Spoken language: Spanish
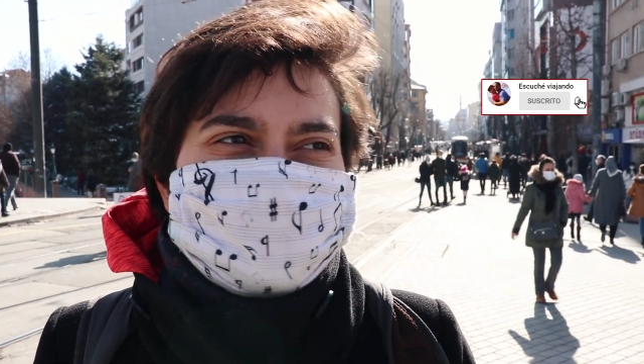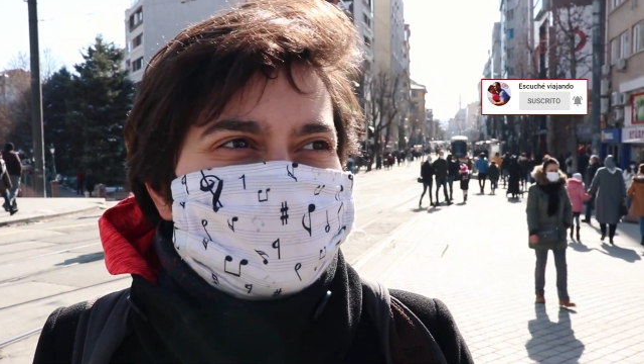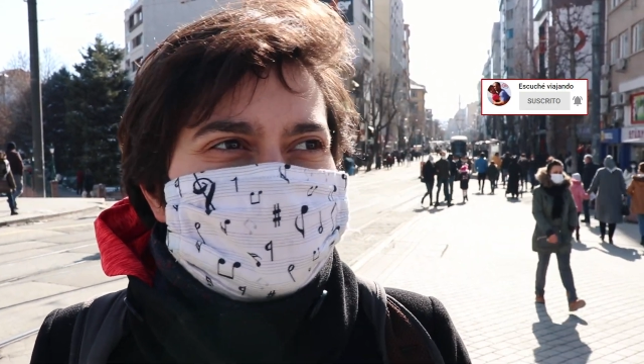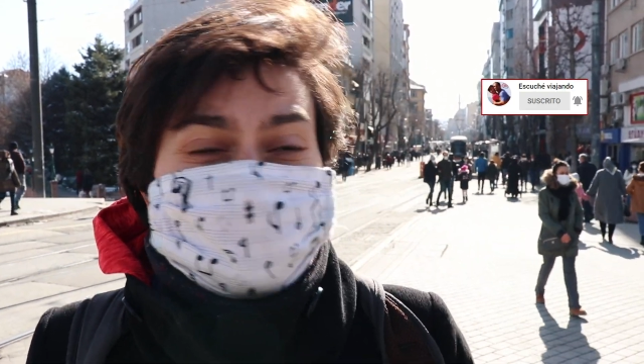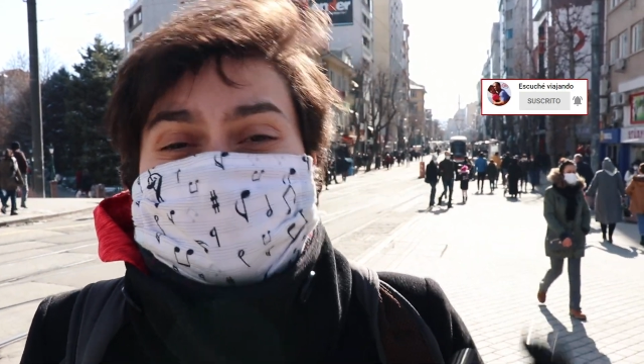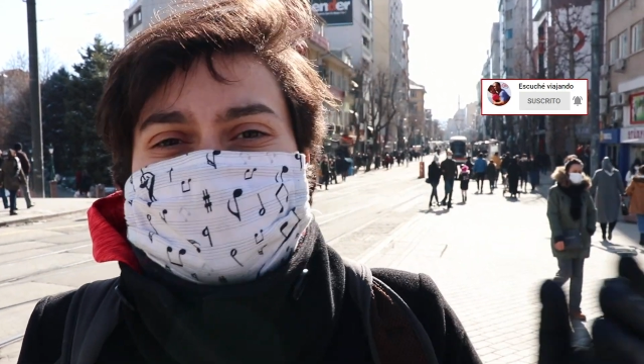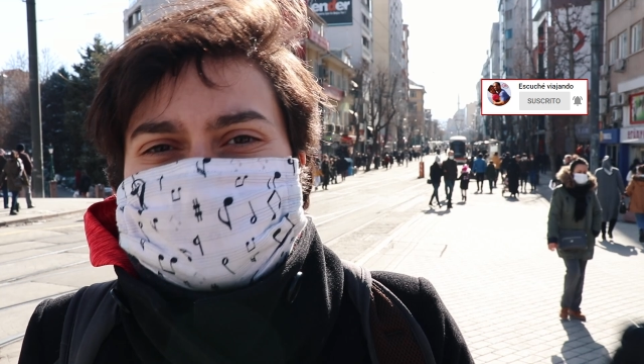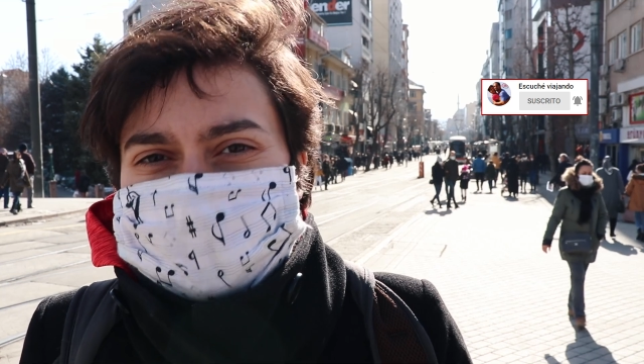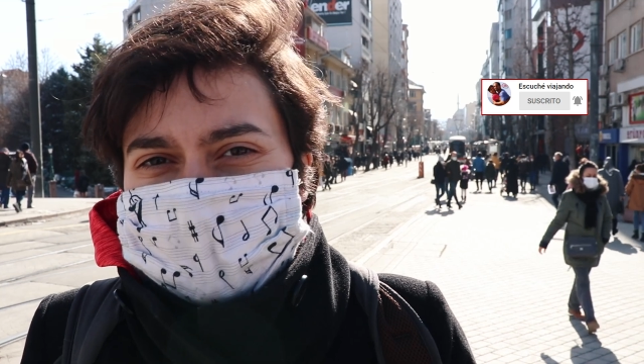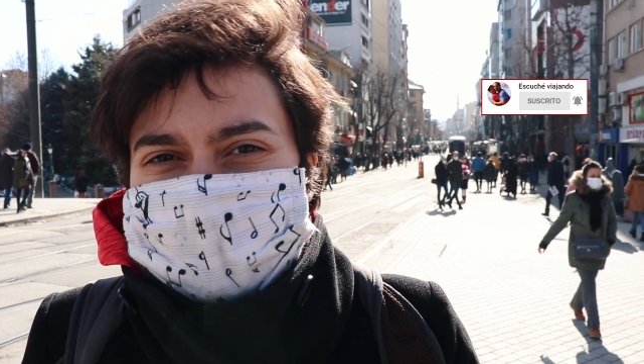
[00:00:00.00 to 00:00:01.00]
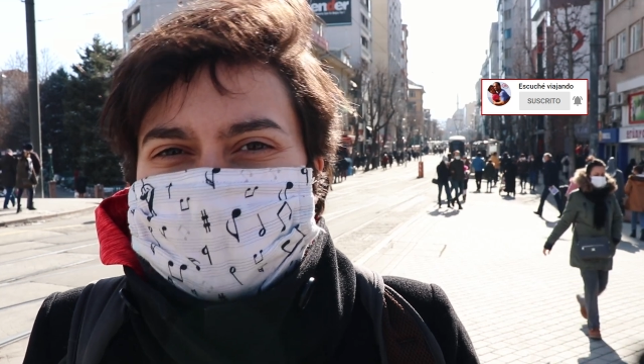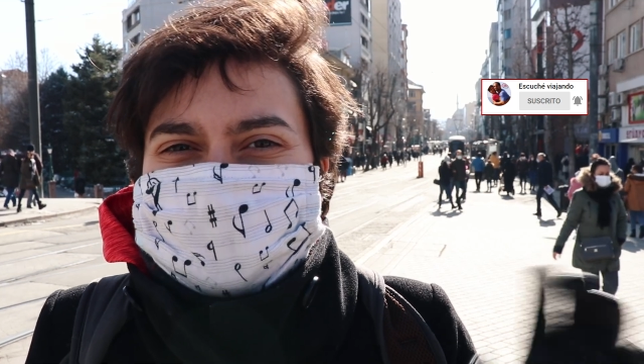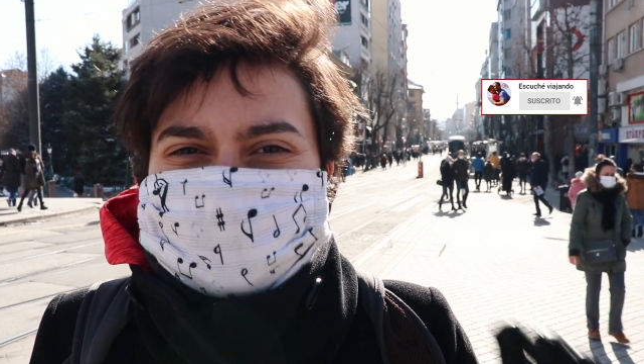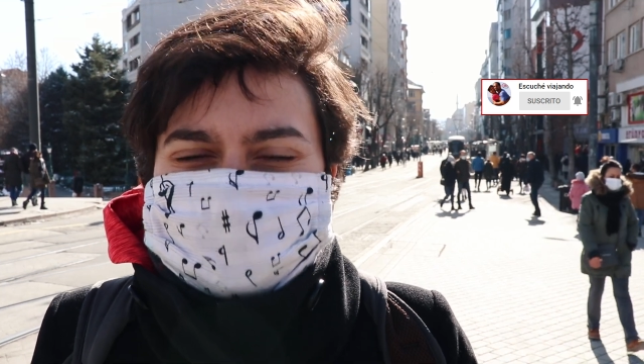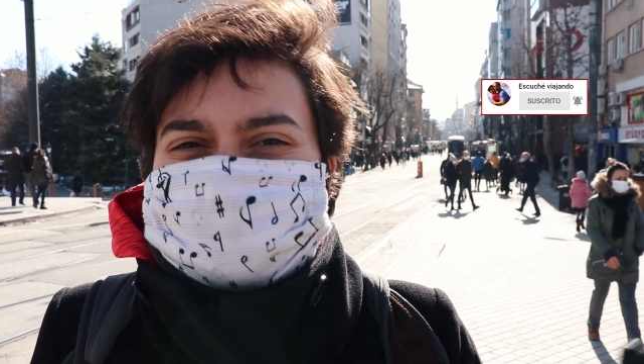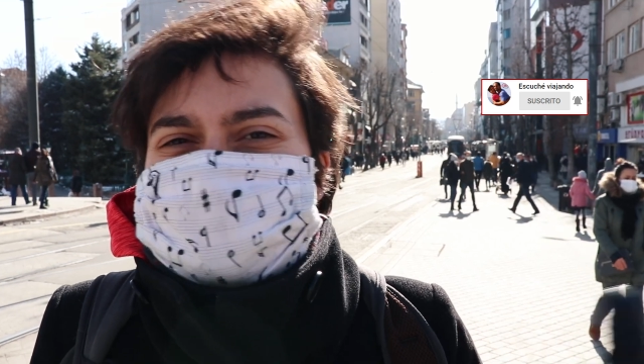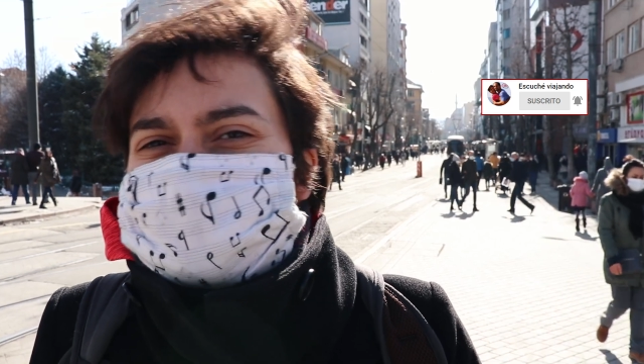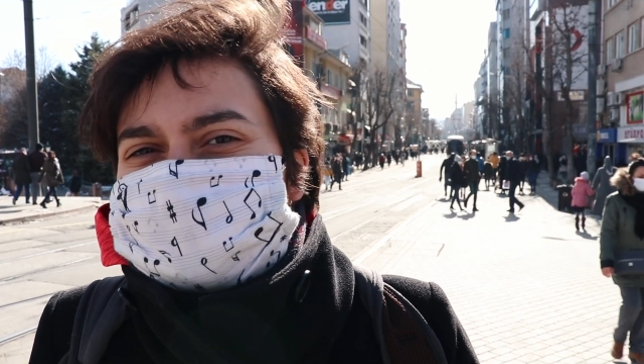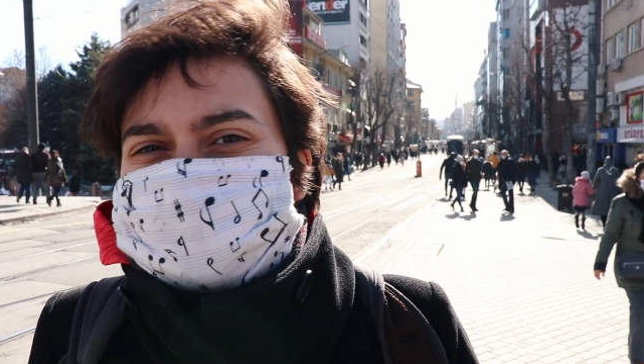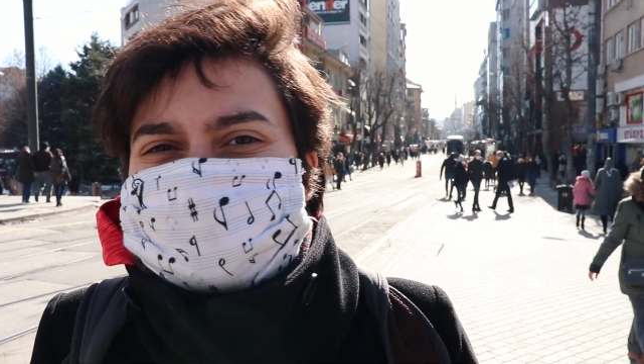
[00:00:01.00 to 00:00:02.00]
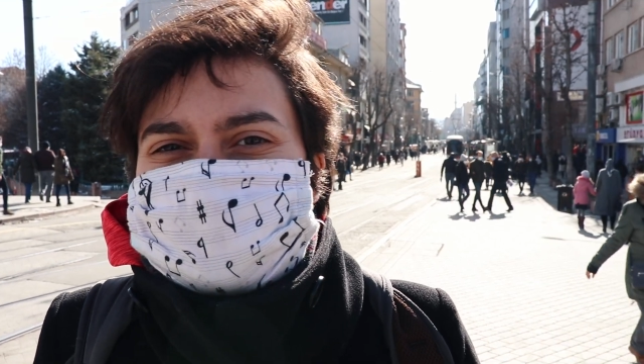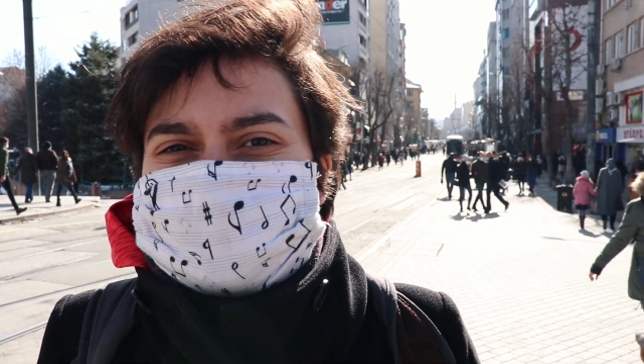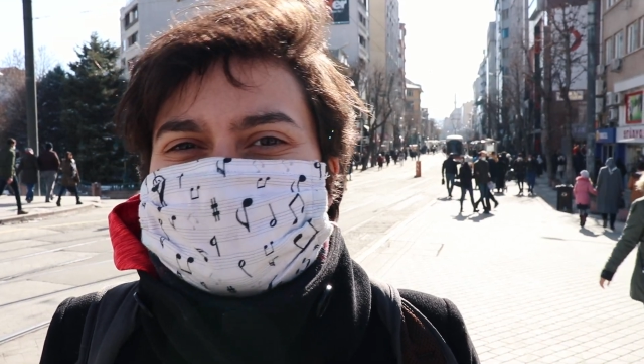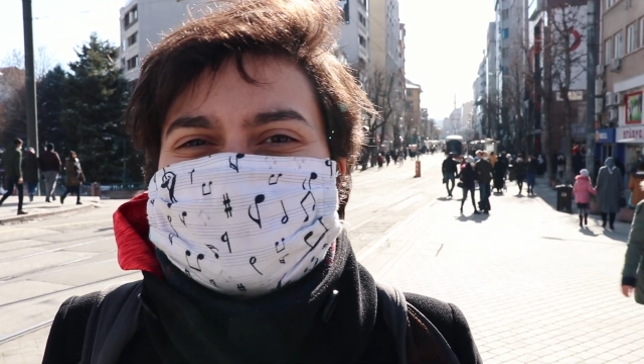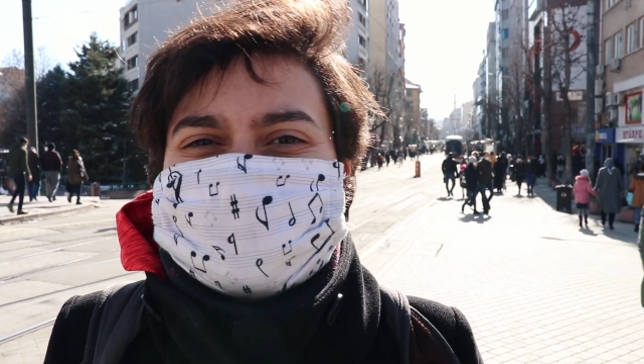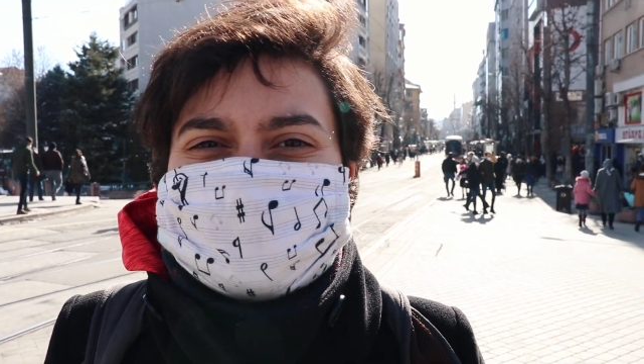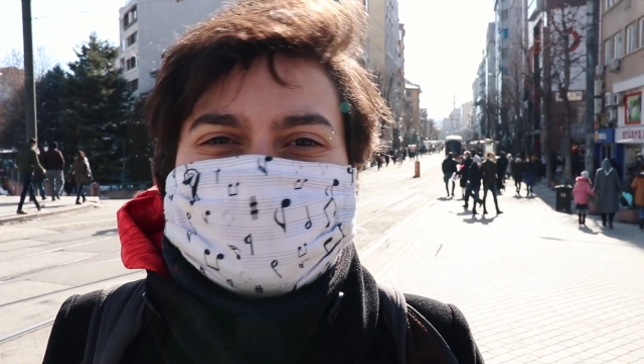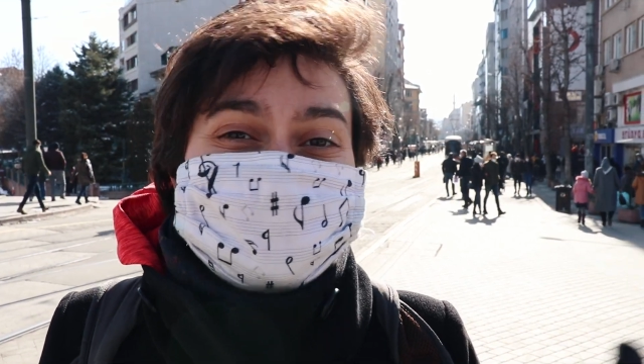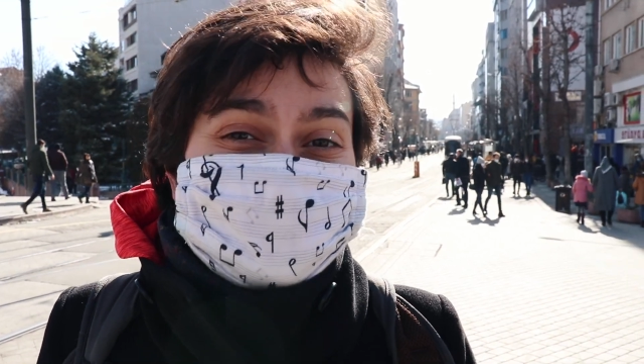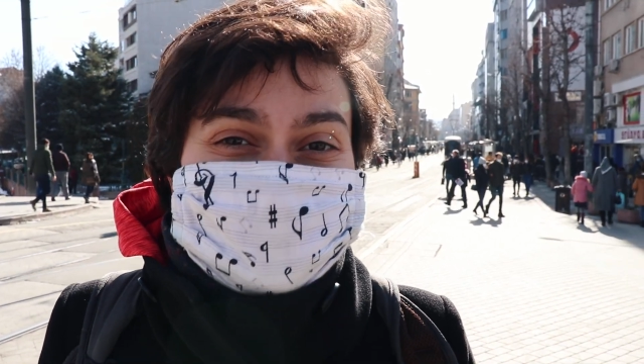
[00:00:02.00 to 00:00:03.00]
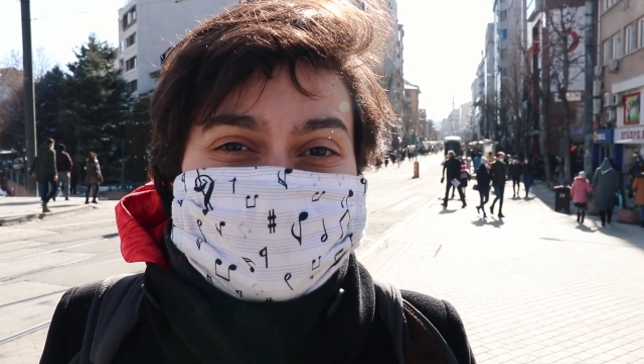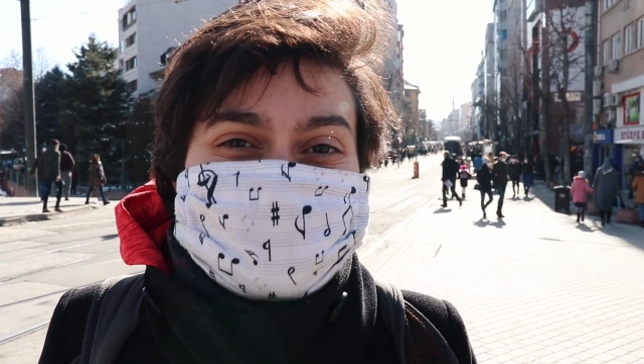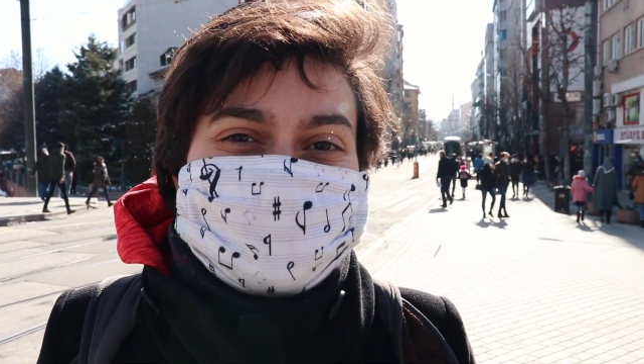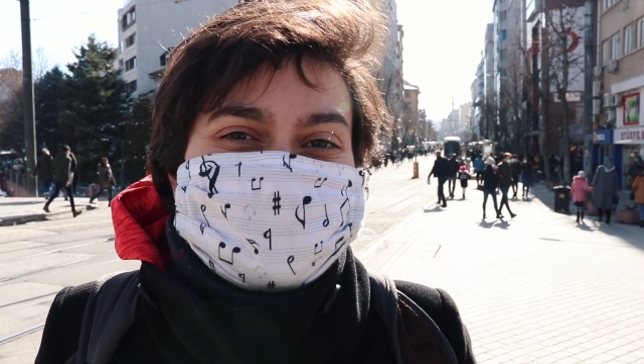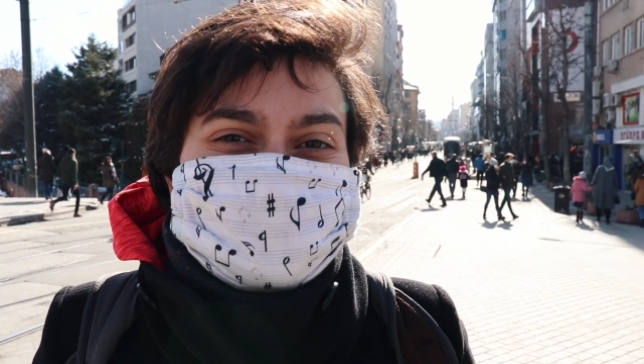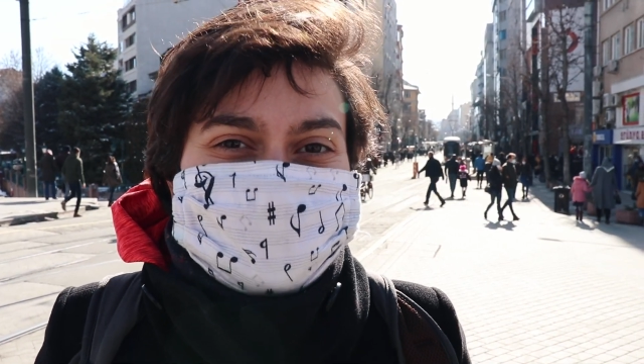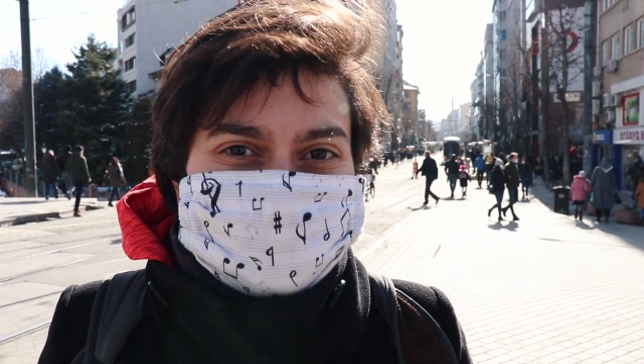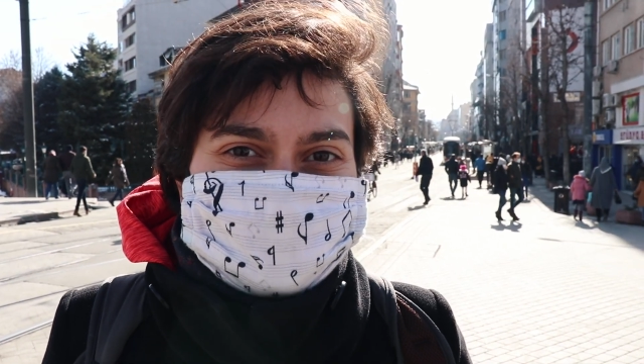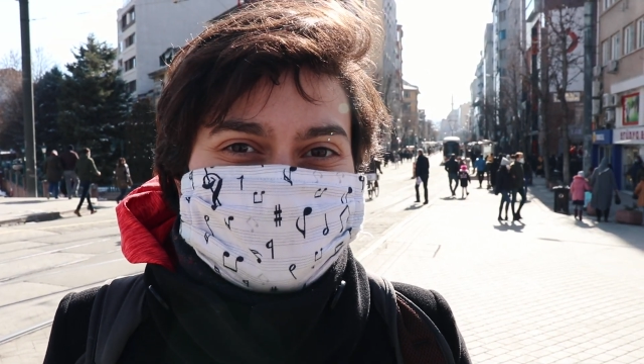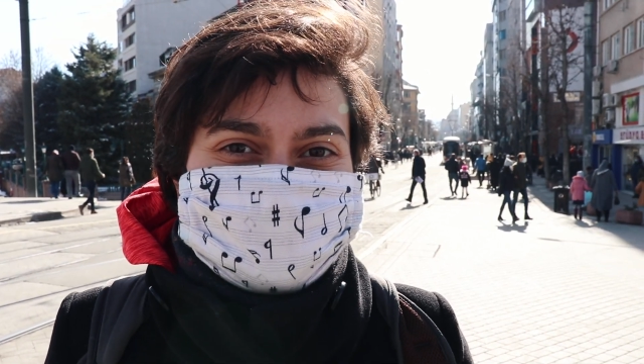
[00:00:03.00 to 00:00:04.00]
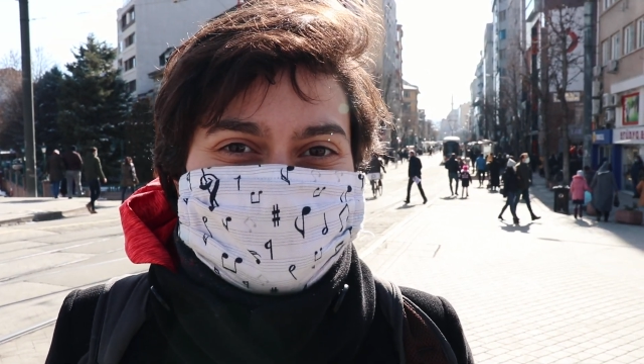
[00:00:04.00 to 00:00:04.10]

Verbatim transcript: que si lo pensás es casi la misma población que tiene Montenegro, que es un país